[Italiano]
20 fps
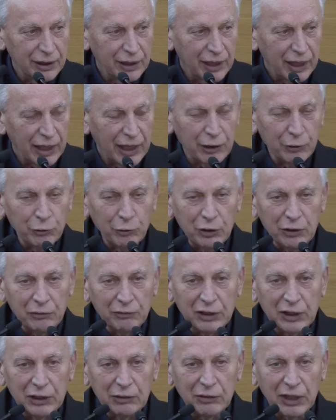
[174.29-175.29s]
a noi
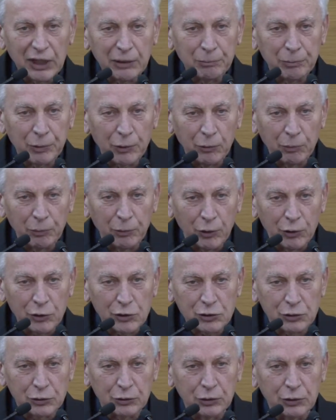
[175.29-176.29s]
veniva
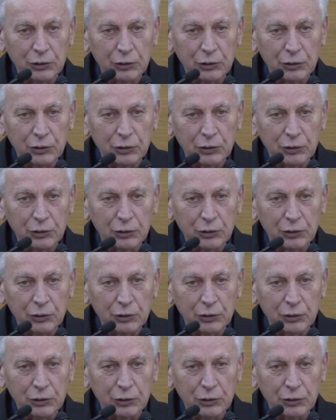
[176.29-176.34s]
proposto